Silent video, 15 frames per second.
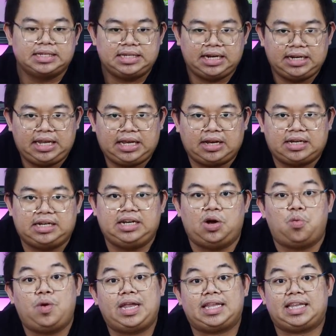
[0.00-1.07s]
ซึ่งนี่ก็คือ
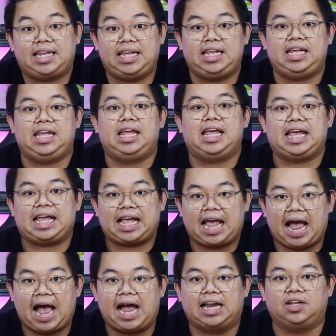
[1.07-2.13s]
วิธี
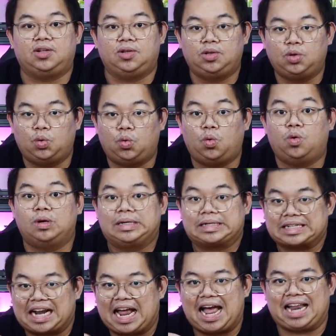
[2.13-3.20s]
การดู
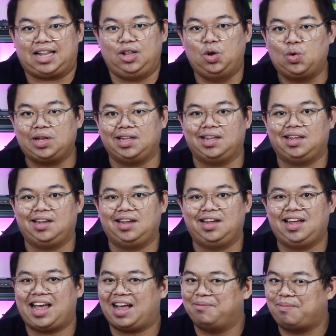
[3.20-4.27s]
รหัสรุ่น
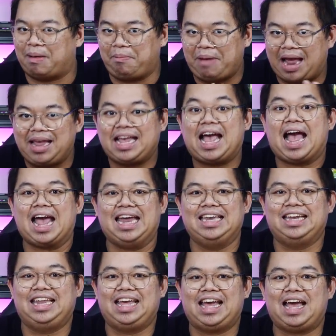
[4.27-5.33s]
แบบง่ายๆ เล
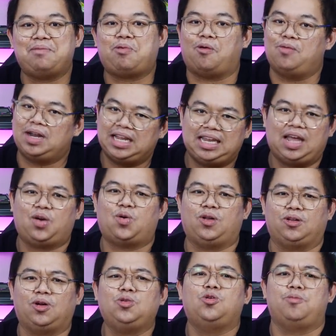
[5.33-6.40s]
ยนะฮะ ผมว่าหลายๆ คน
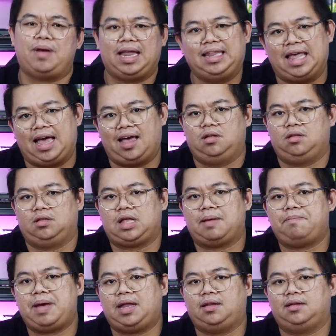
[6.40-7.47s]
ก็ดูเป็นแหละถ้า
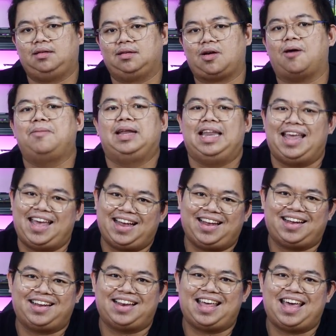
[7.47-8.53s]
เป็นคอมเมิตเล็ก
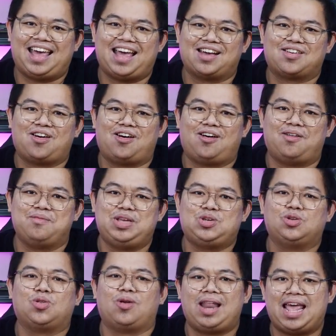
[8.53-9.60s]
นะฮะก็มีชุ
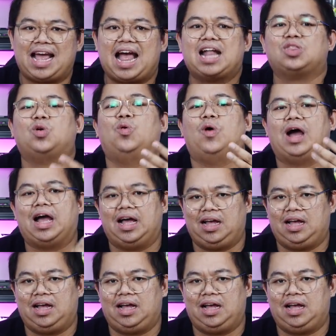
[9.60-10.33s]
ดตัวเลข 5 ตัว